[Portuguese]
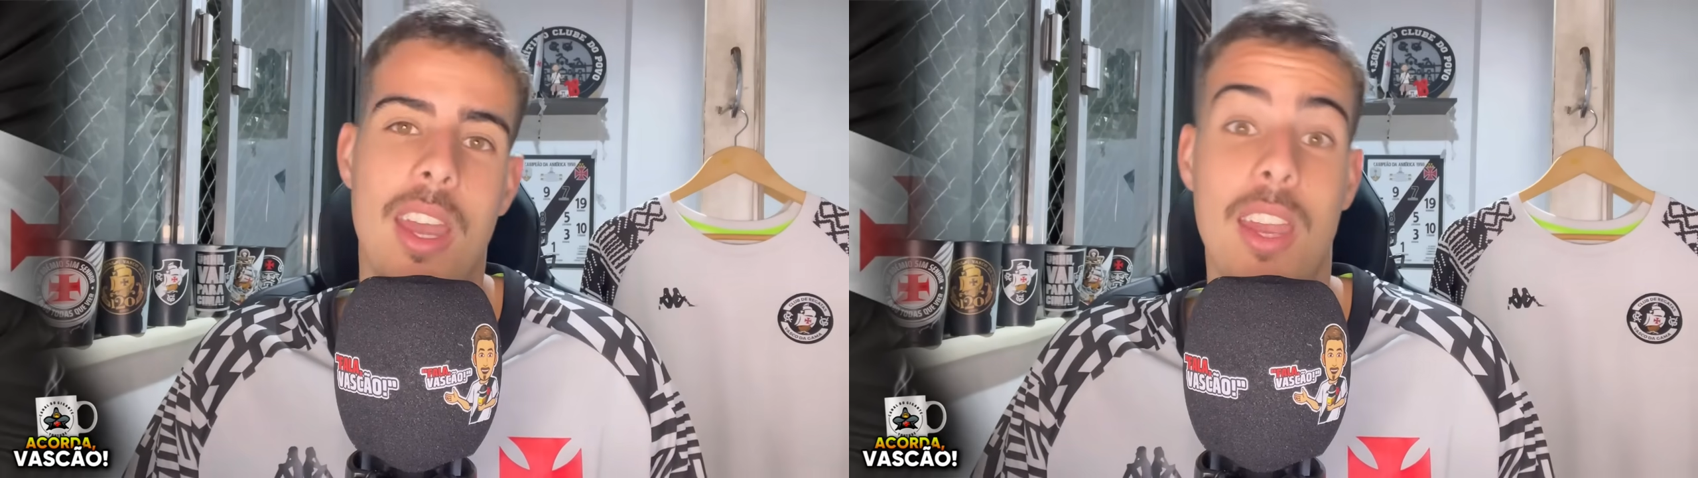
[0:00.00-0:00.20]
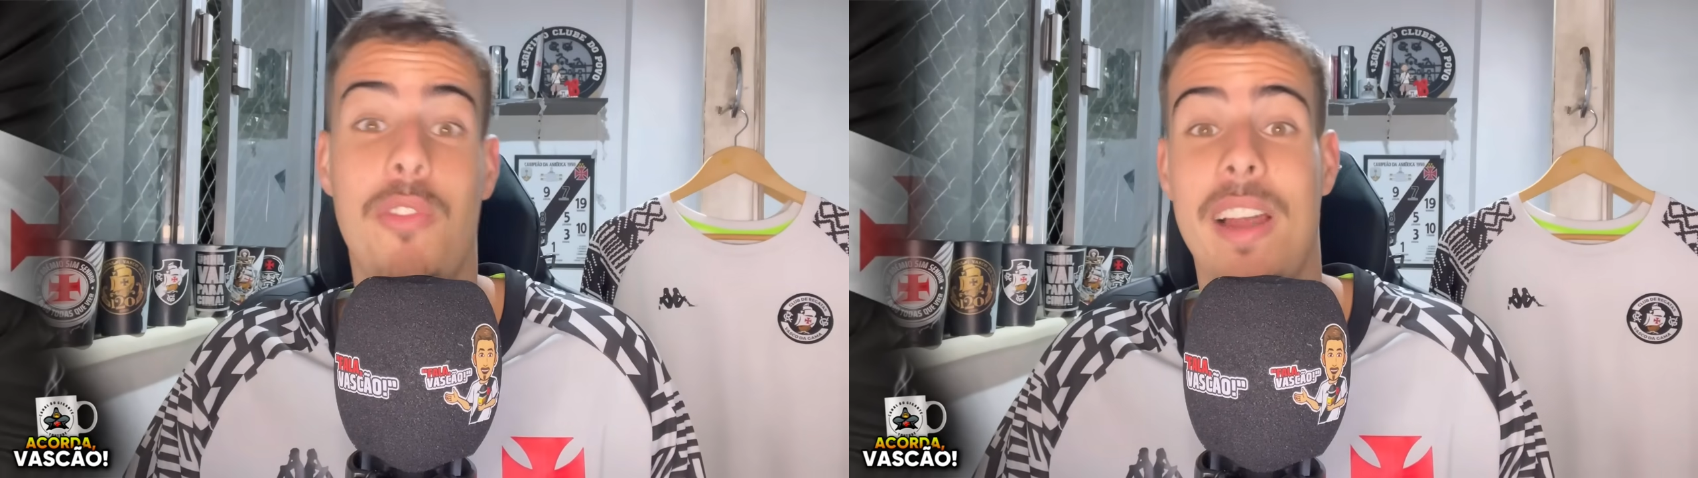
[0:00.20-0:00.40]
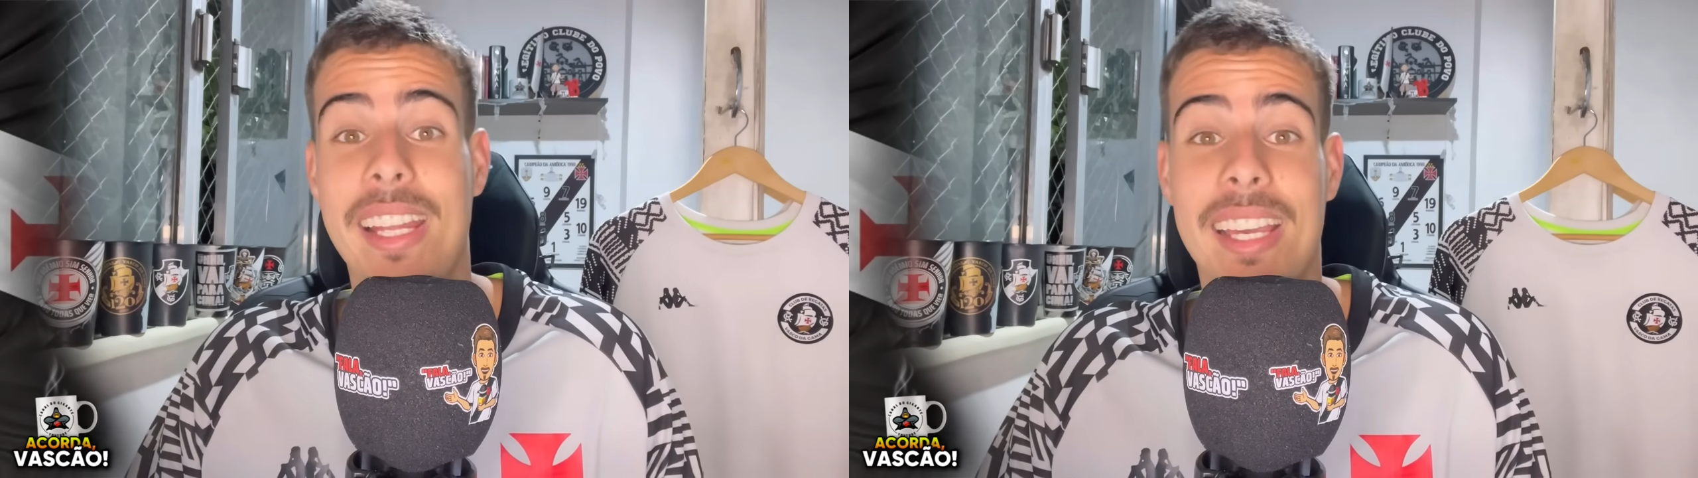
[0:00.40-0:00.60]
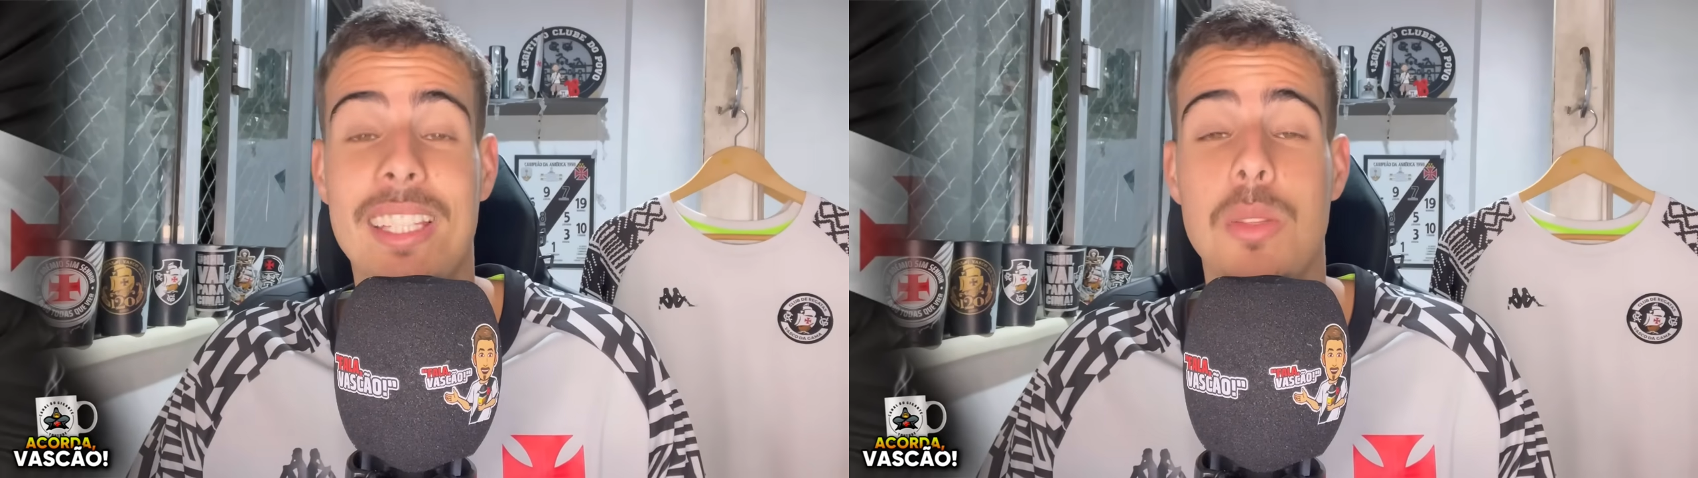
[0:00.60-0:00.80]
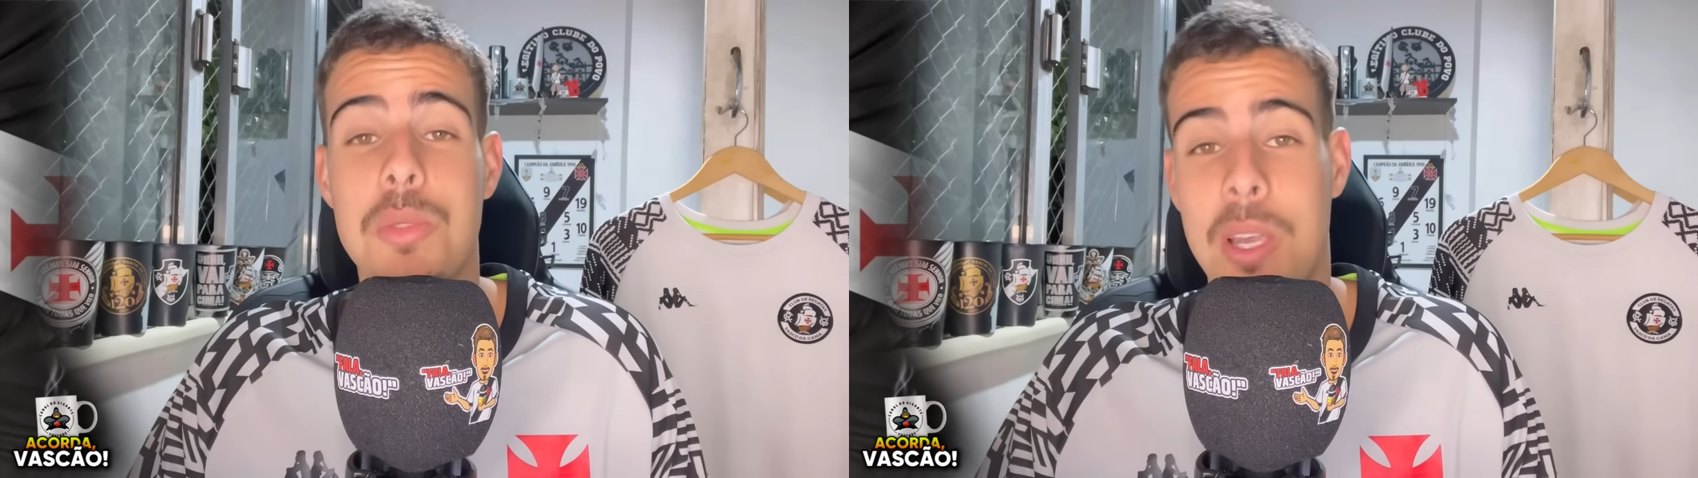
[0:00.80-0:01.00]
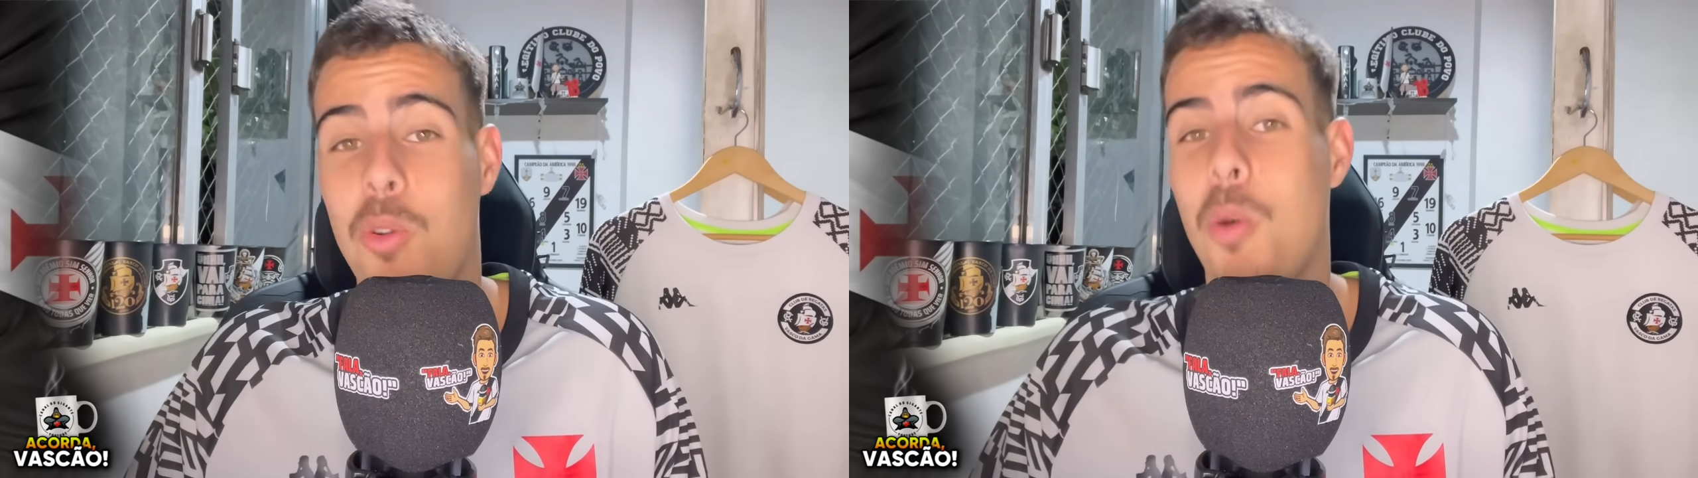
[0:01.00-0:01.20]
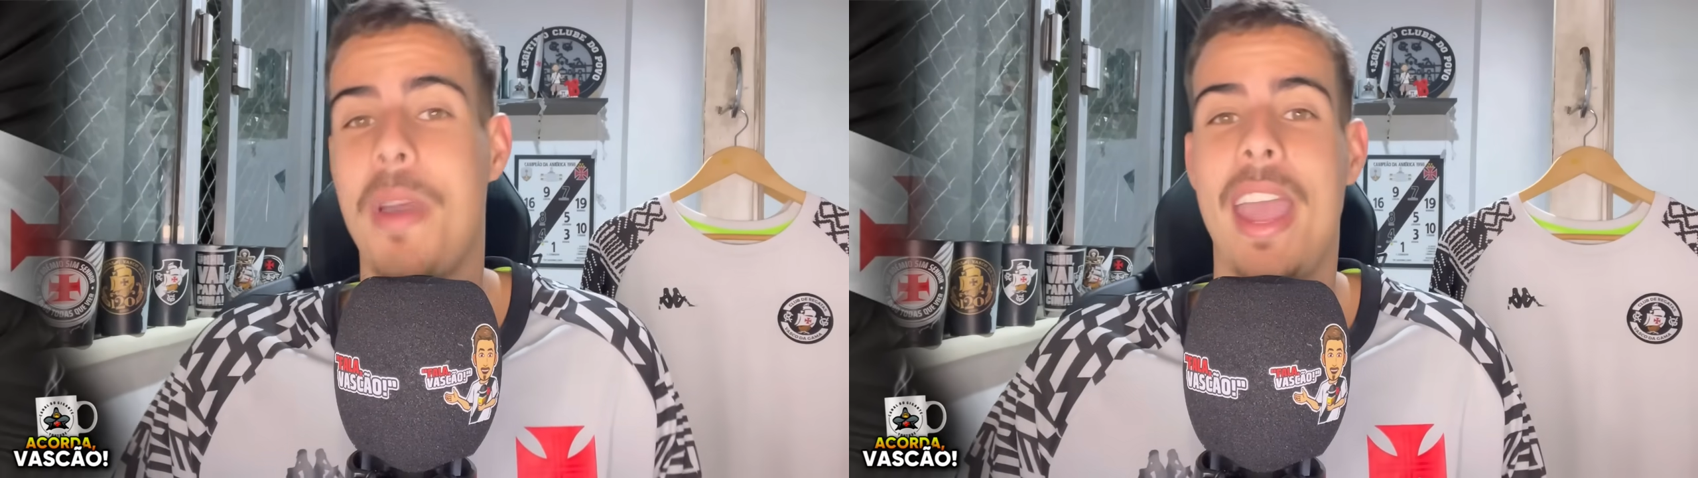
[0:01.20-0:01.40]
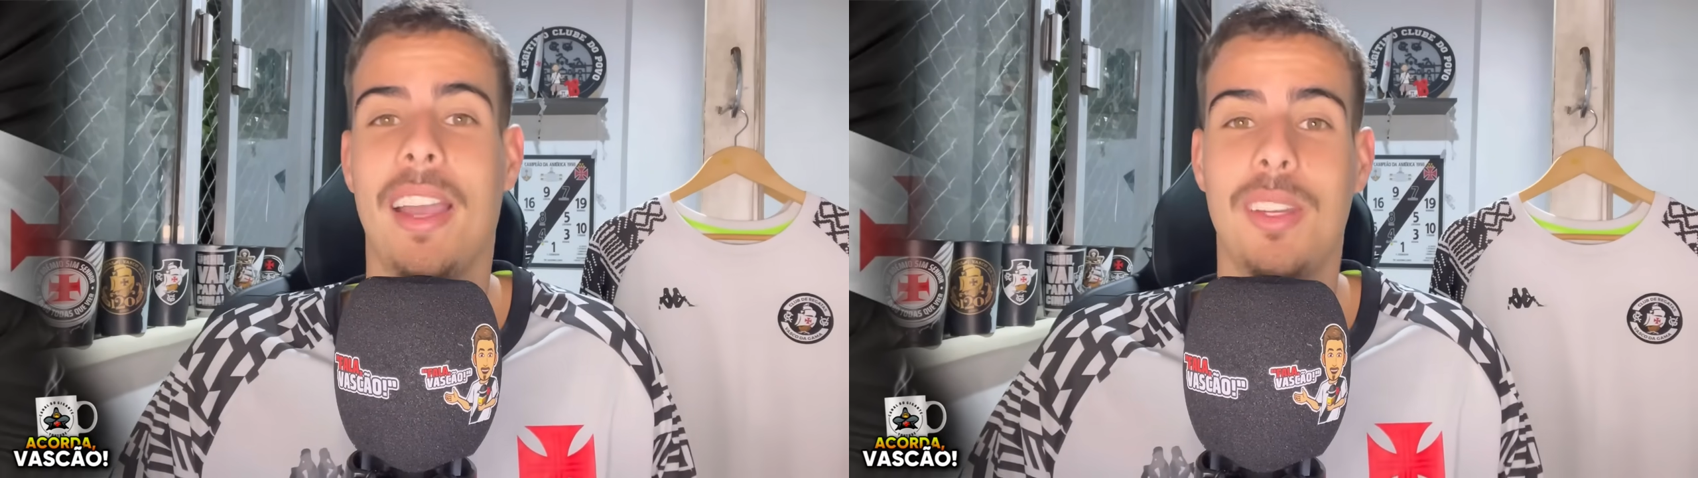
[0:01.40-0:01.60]
Eu falei ainda do Zé
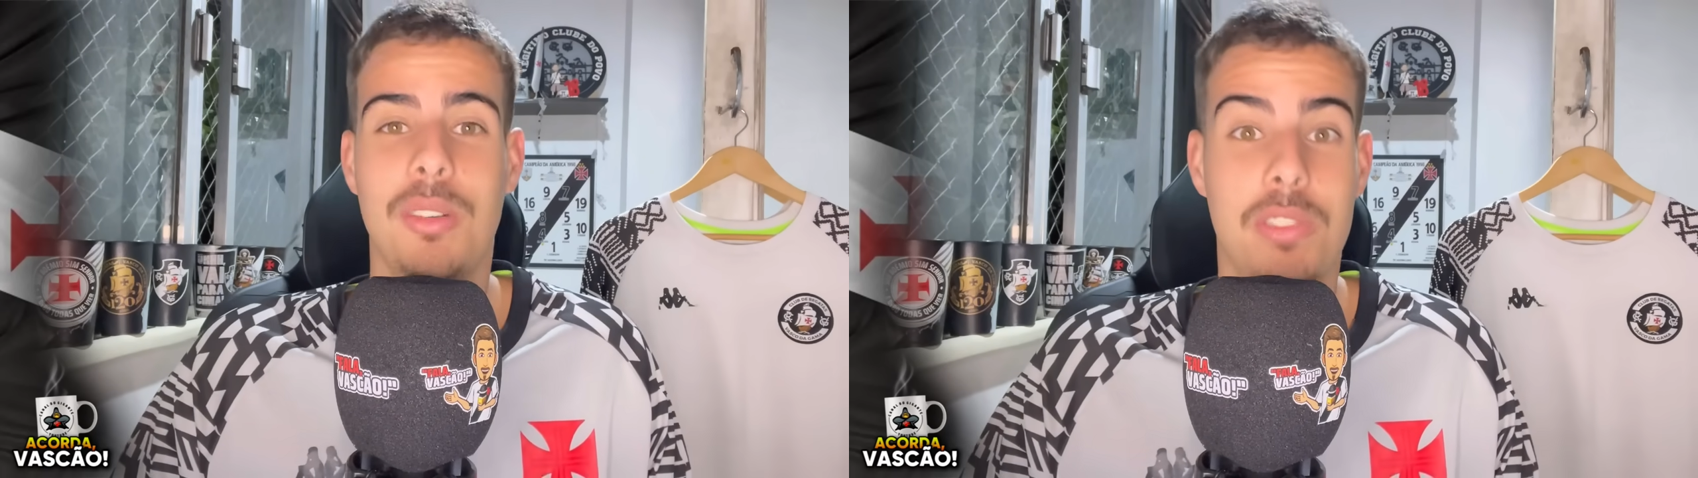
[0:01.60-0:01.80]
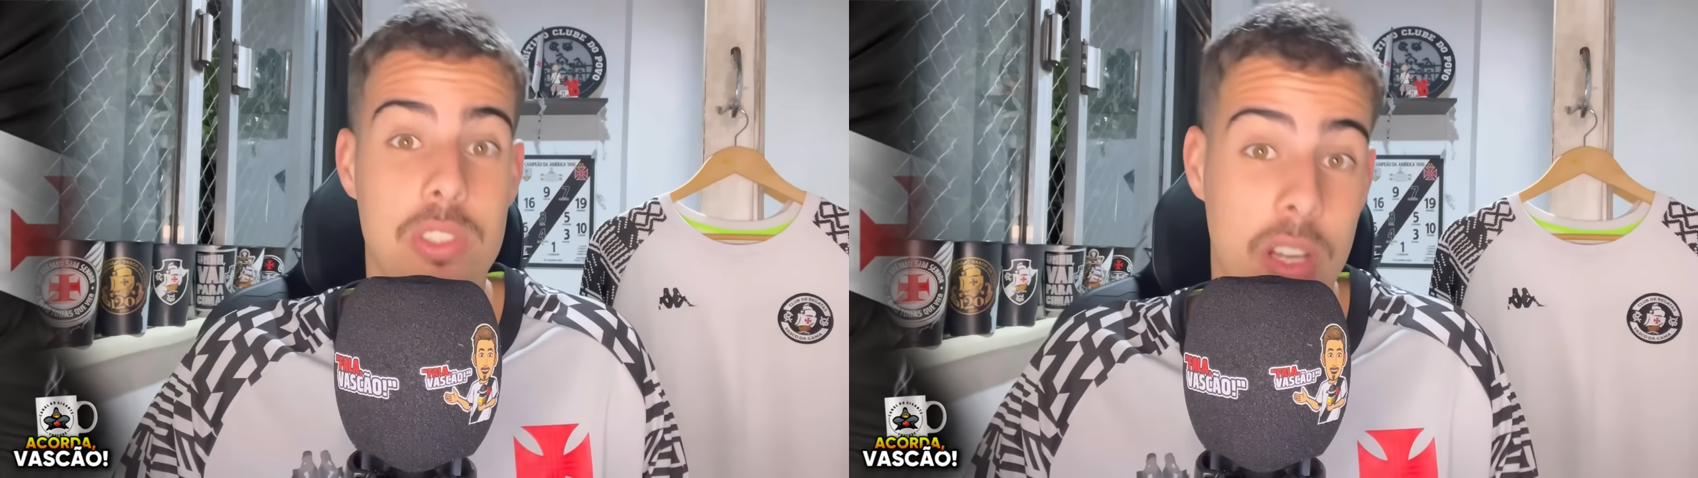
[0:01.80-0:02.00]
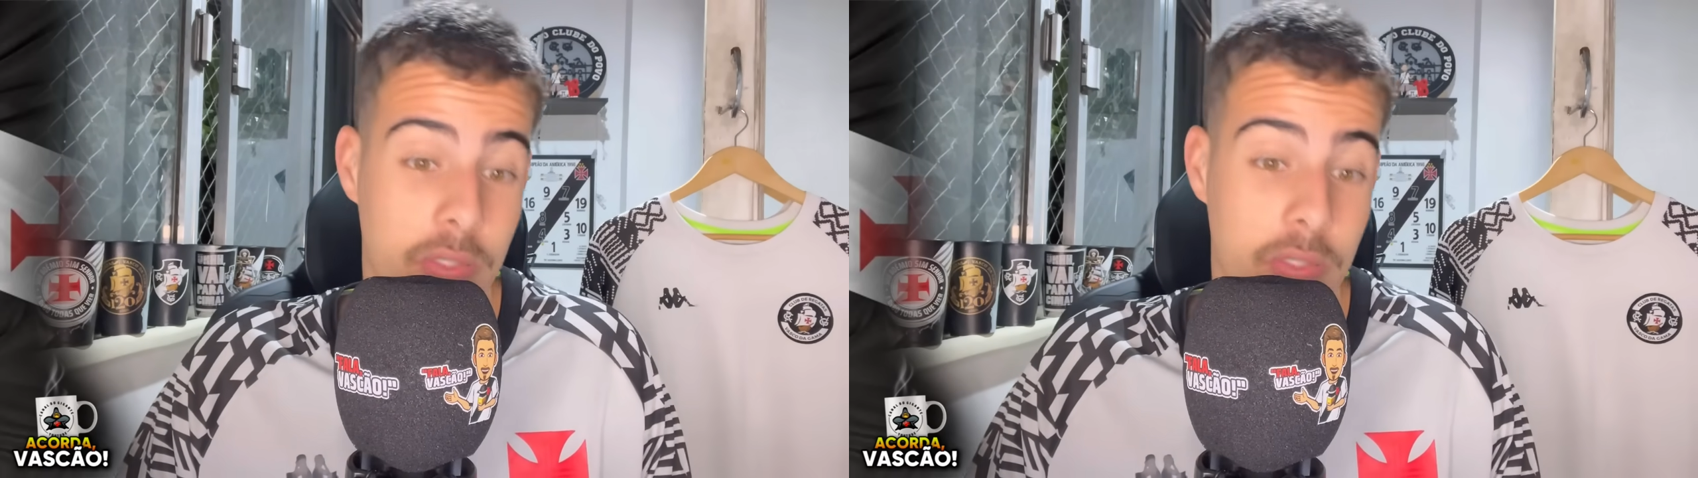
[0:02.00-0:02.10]
Colmeia aqui no vídeo, né?